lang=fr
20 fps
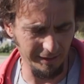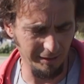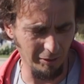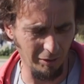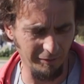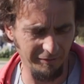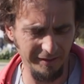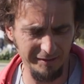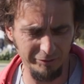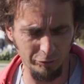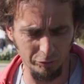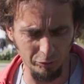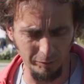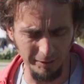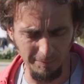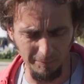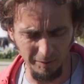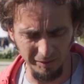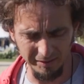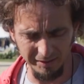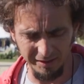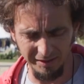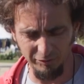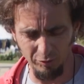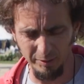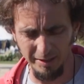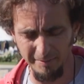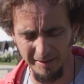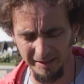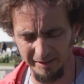En fait, ce sont des plantes, si
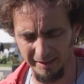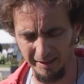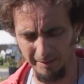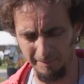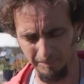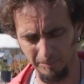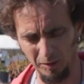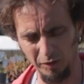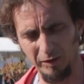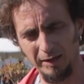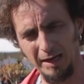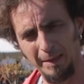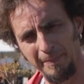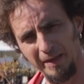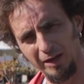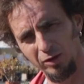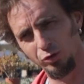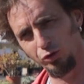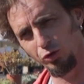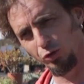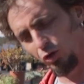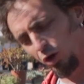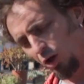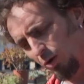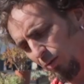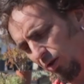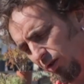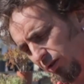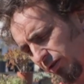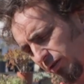vous les mettez pendant la période de
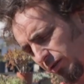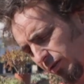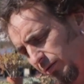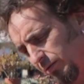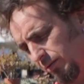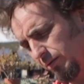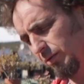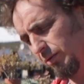dormance,